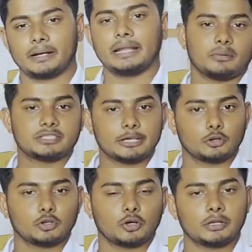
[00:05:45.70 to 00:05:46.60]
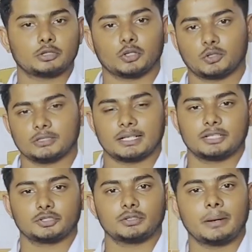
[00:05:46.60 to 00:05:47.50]
পারেন এবং যে কোনো ধরনের তথ্য
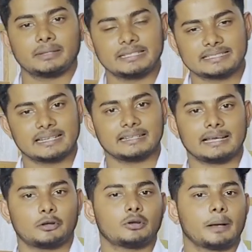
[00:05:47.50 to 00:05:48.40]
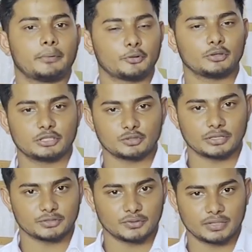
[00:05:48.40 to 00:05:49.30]
জানার জন্য আমাদের স্ক্রিনে দেখানো নাম্বারগুলোতে
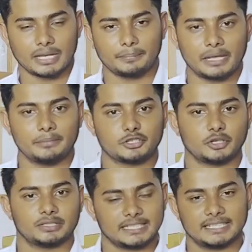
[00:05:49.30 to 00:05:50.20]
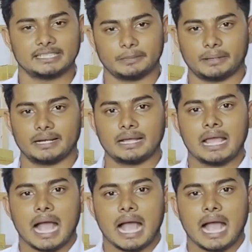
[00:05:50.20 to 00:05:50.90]
যোগাযোগ করে আপনি এই বিষয়ে জেনে নিতে পারেন